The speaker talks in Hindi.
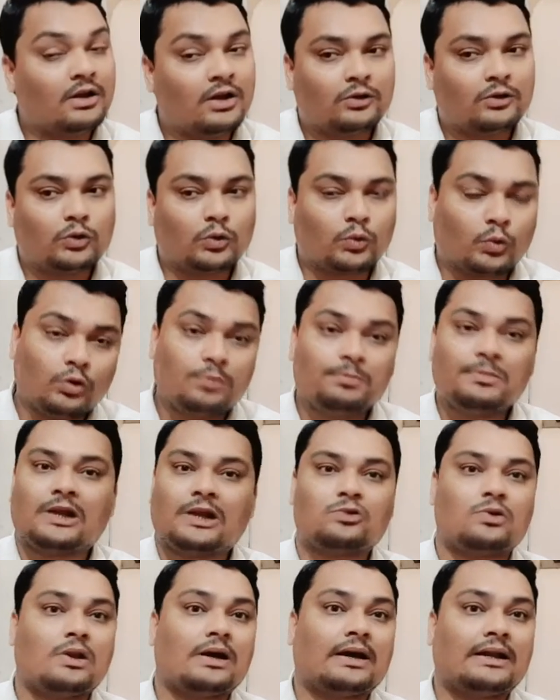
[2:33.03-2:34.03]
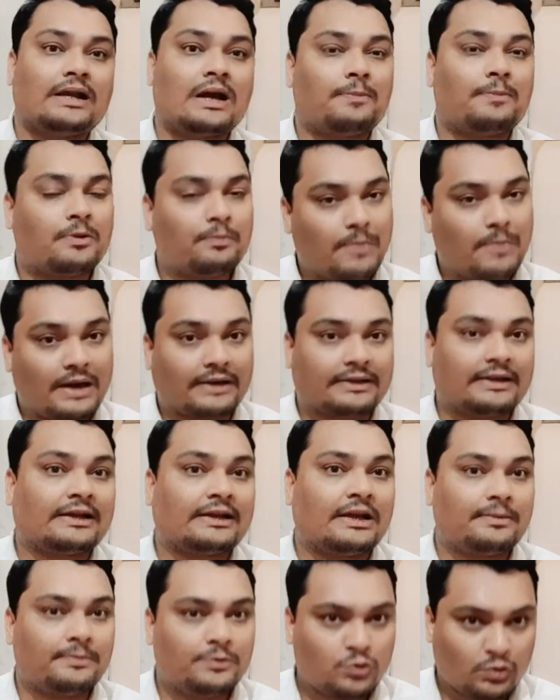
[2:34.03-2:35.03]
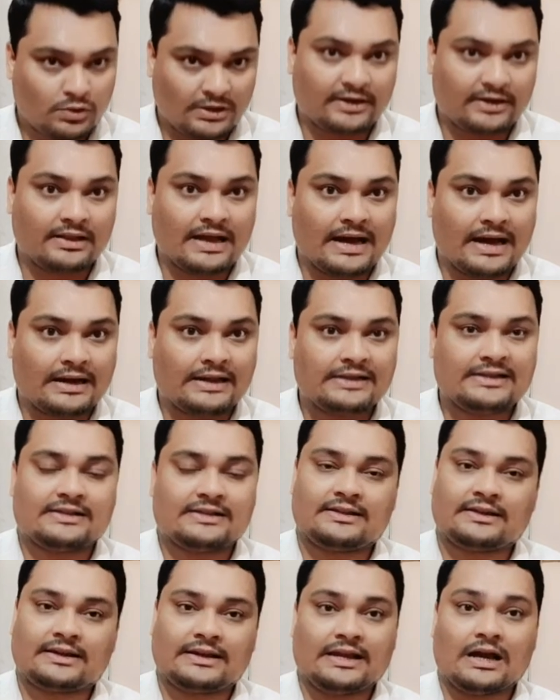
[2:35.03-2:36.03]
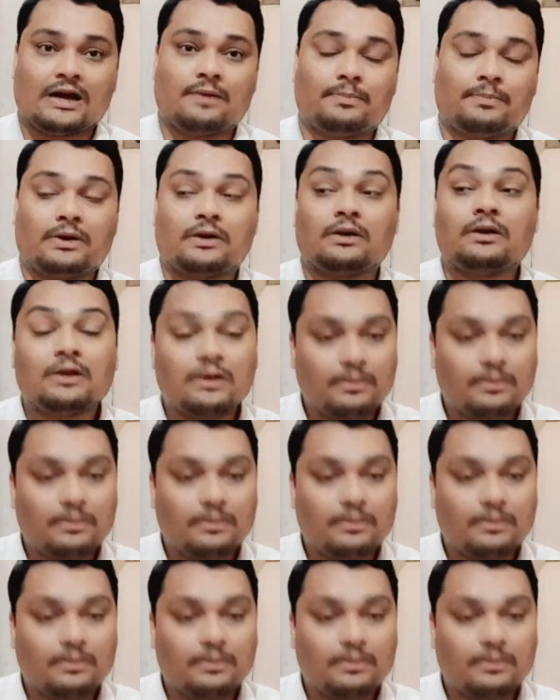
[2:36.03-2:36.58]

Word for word: तो कुल मिला जुलाकर यहाँ पर बाकी के भी जो किरदार हैं जैसे कि यहाँ पर